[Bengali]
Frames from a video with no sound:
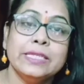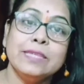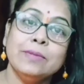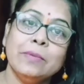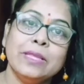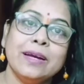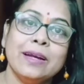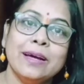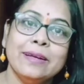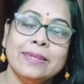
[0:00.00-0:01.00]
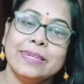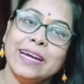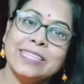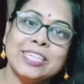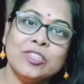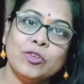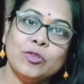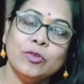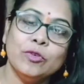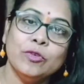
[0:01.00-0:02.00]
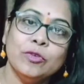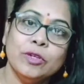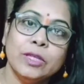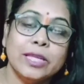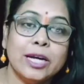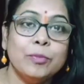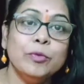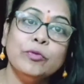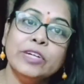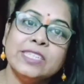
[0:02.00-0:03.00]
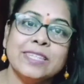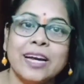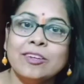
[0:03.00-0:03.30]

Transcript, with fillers: কিভাবে তারা গাছে চড়তো তারা পুকুরে স্নান